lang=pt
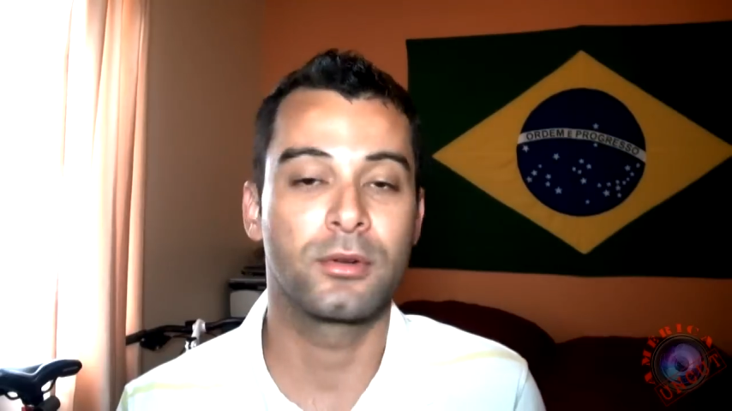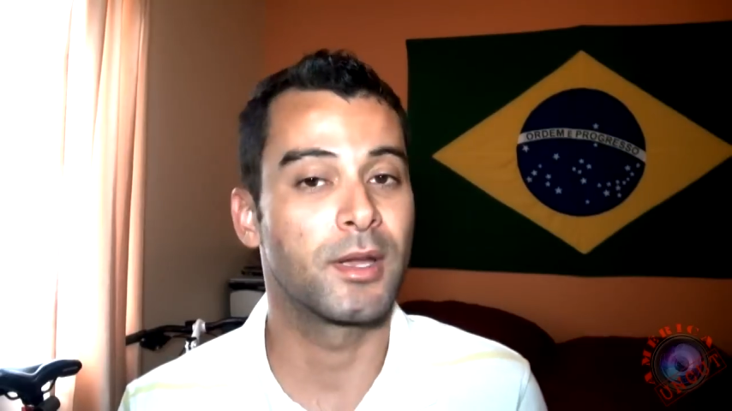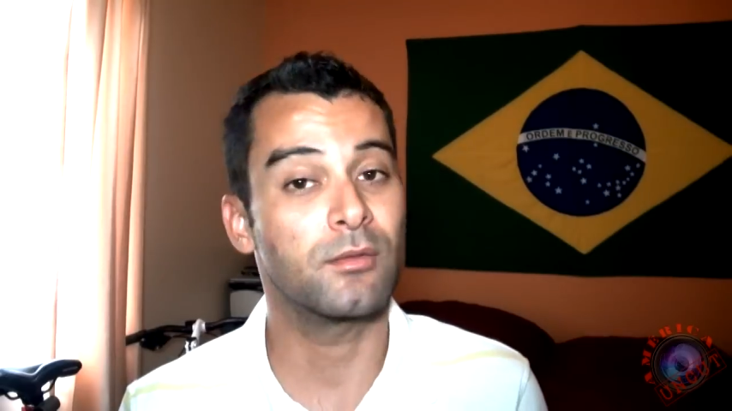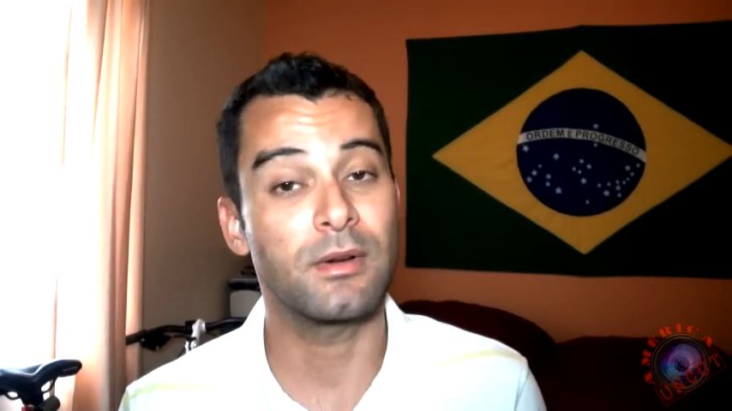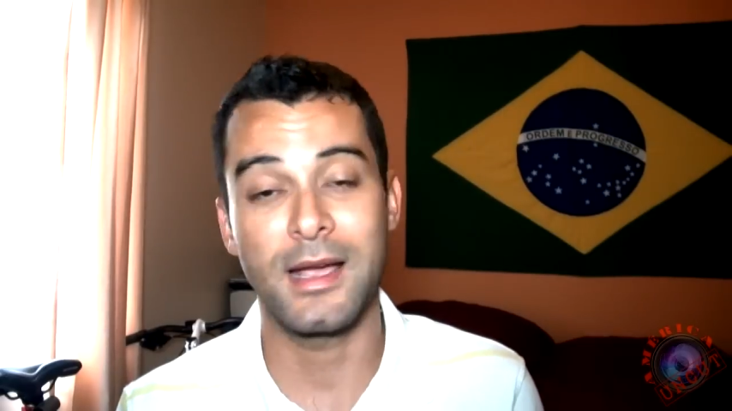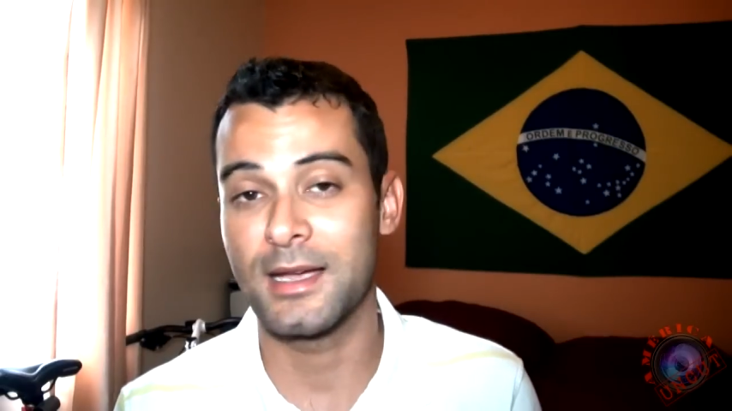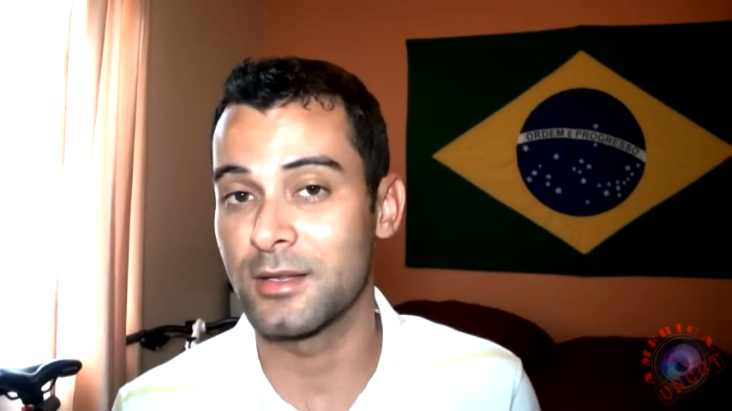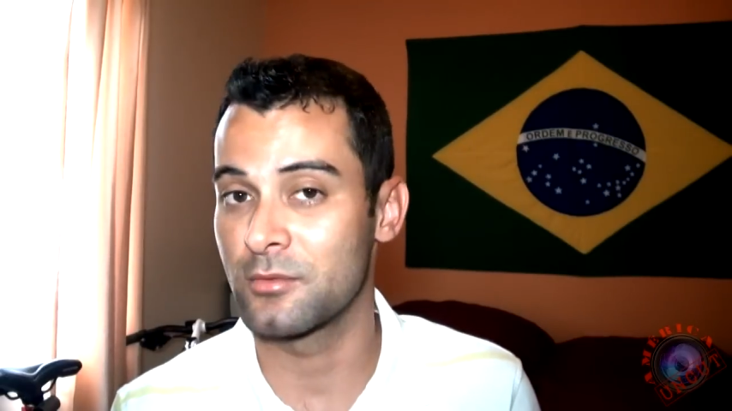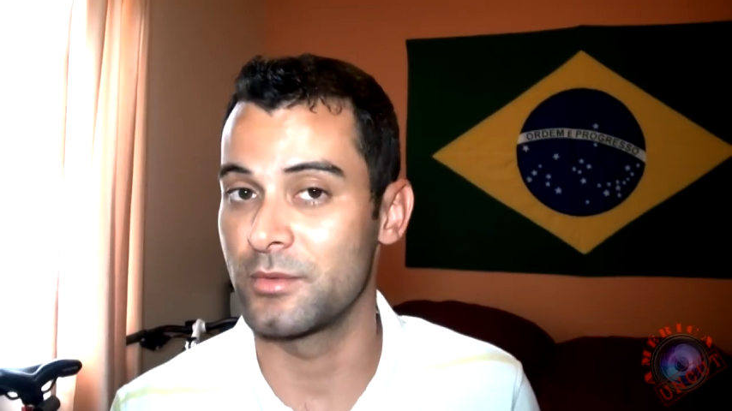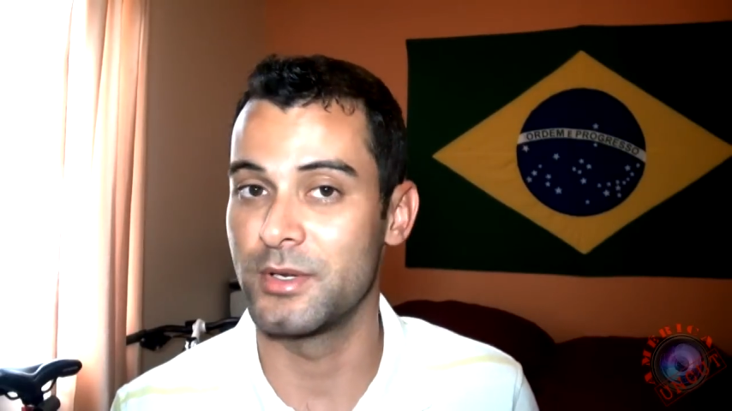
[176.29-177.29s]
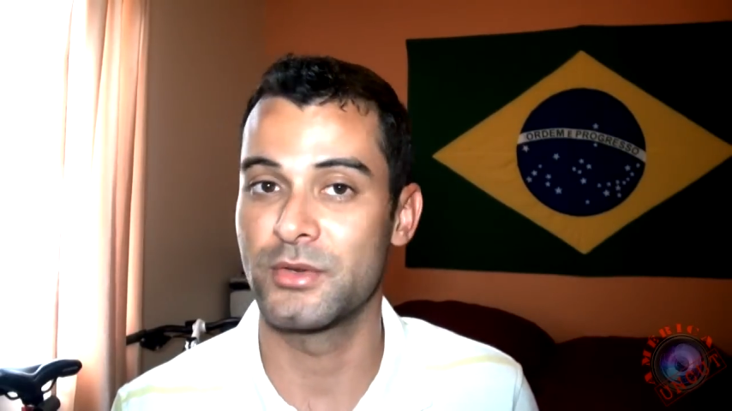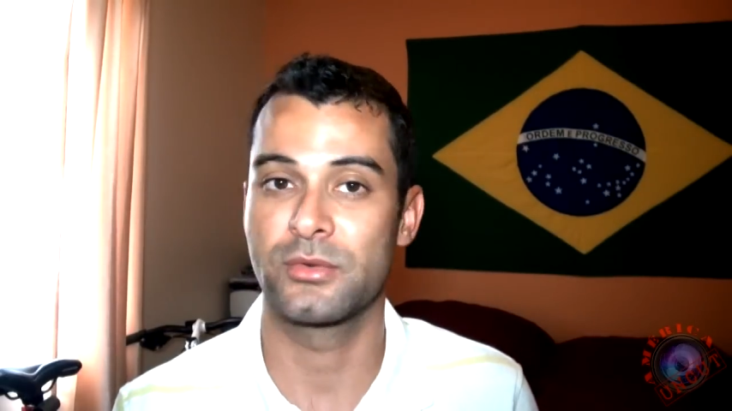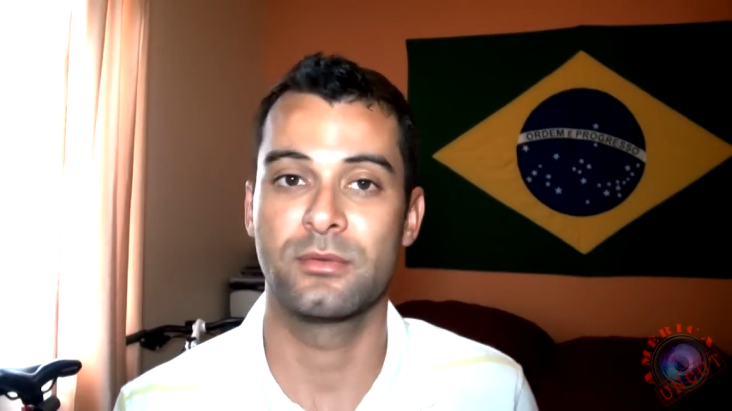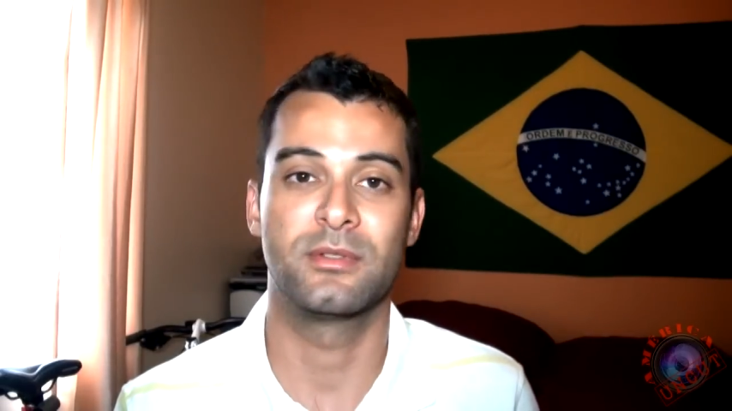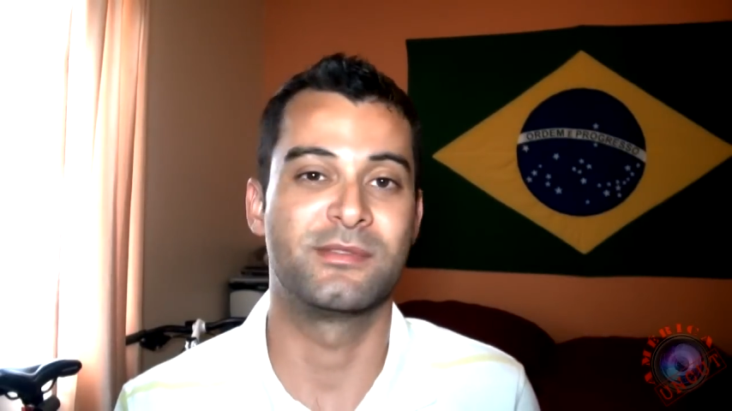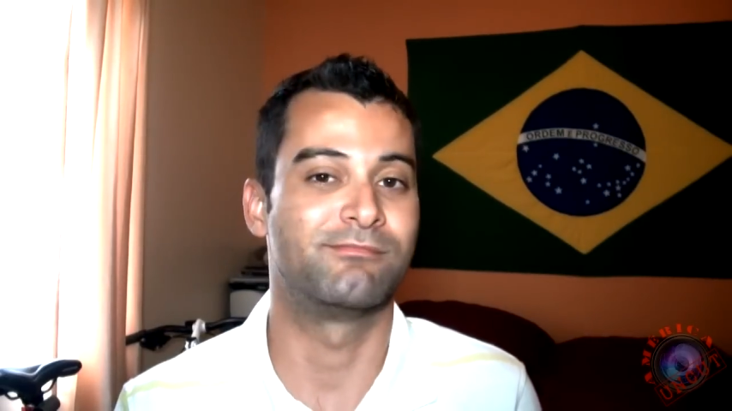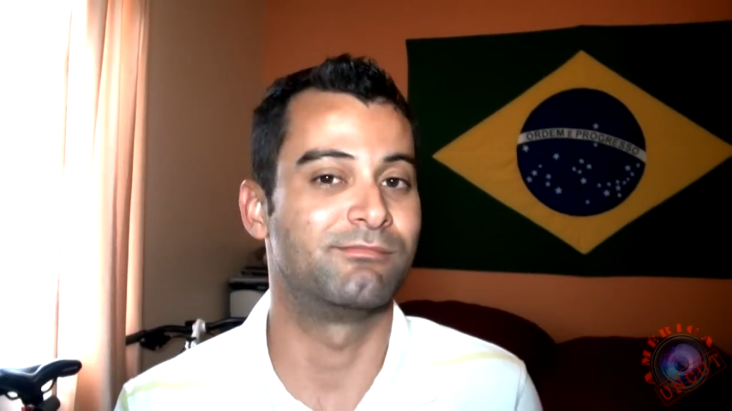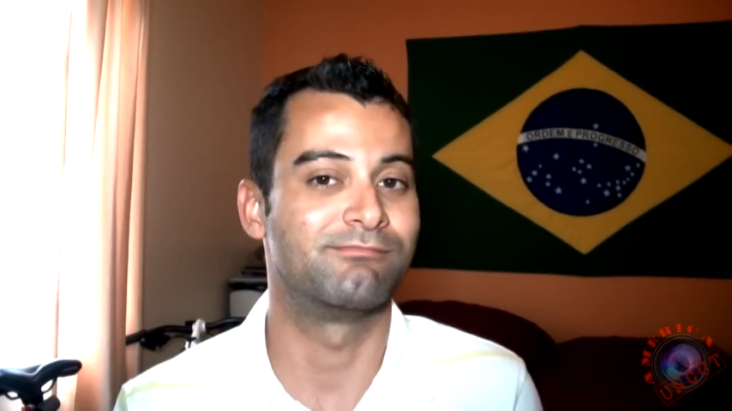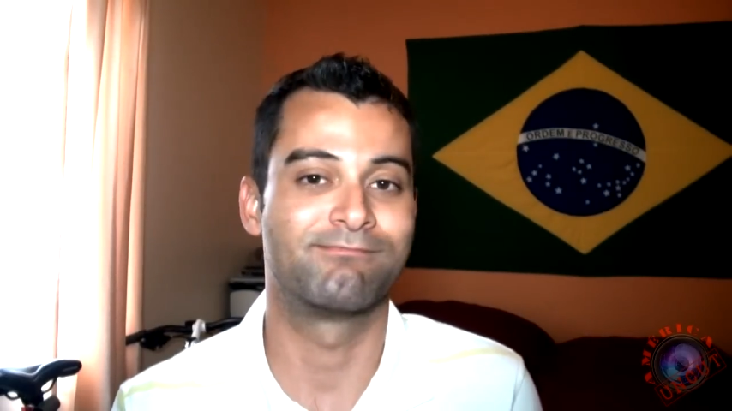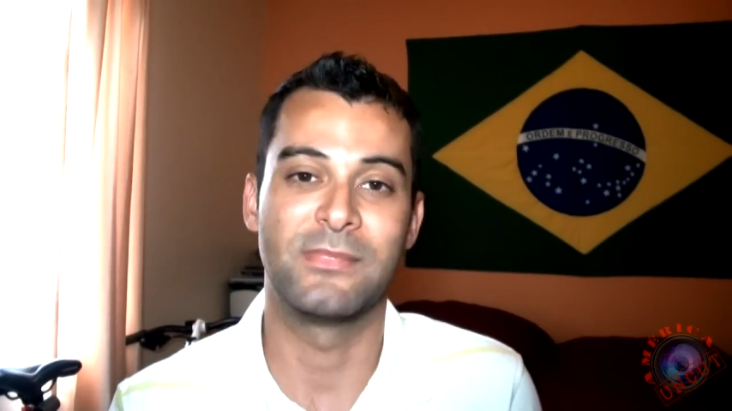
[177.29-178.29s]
ganhando nada com isso, hum,